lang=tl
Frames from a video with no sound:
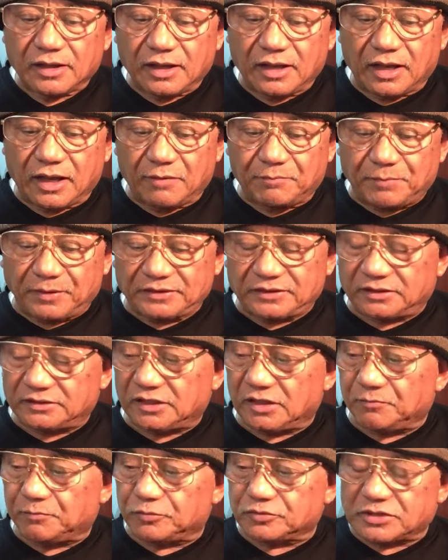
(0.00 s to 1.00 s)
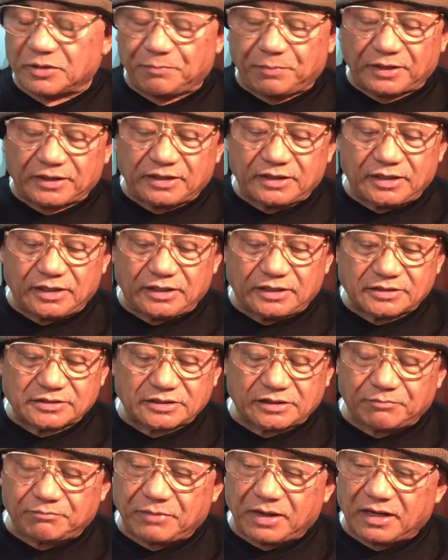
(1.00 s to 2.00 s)
Uh, pagdating po sa paglilinas
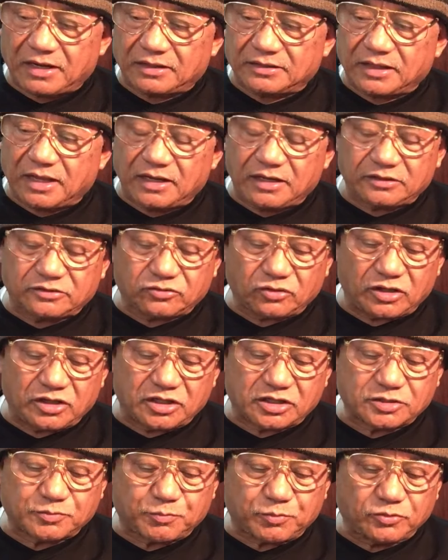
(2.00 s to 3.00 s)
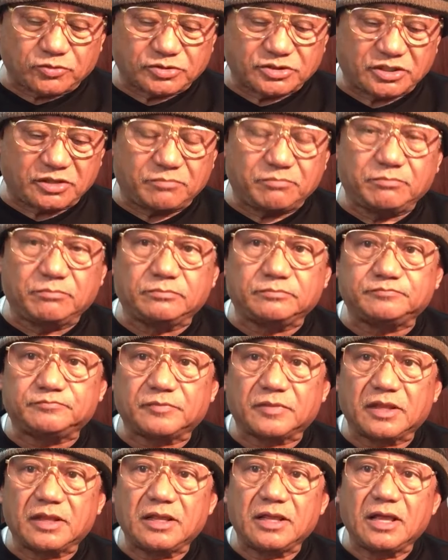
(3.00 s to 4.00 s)
ng bala, dahil ito ay explosive,
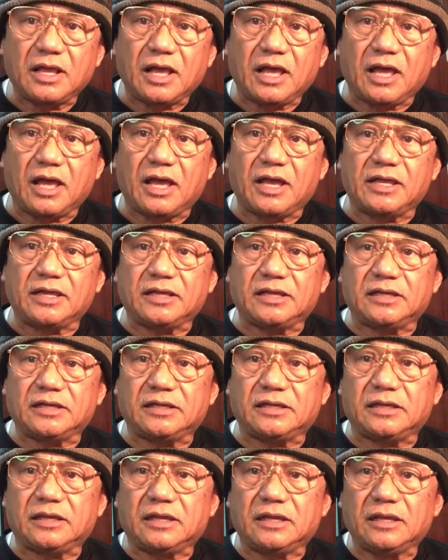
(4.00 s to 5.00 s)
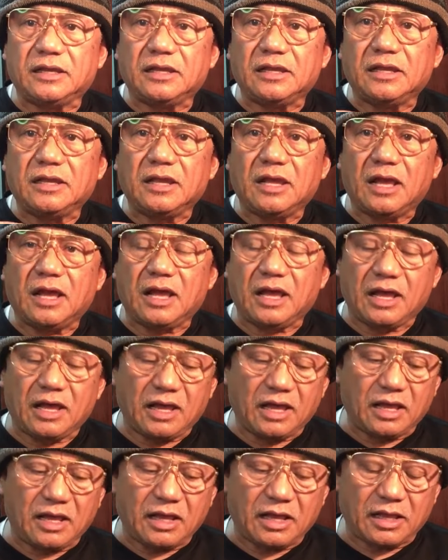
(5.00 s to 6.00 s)
ay
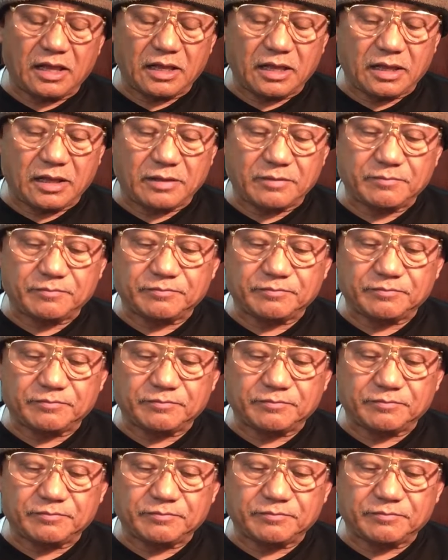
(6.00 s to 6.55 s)
uh,